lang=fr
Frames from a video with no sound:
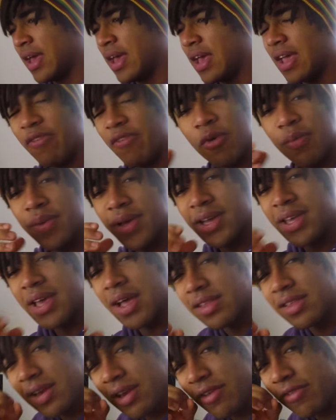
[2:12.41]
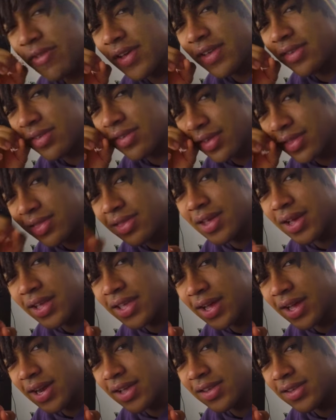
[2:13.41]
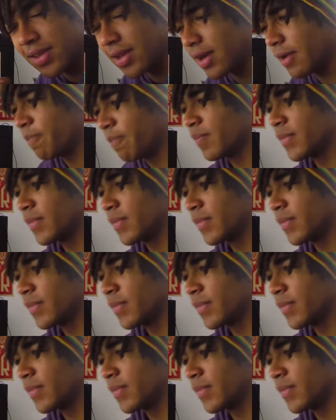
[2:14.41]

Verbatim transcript: et faut bien garder les fesses derrière la selle.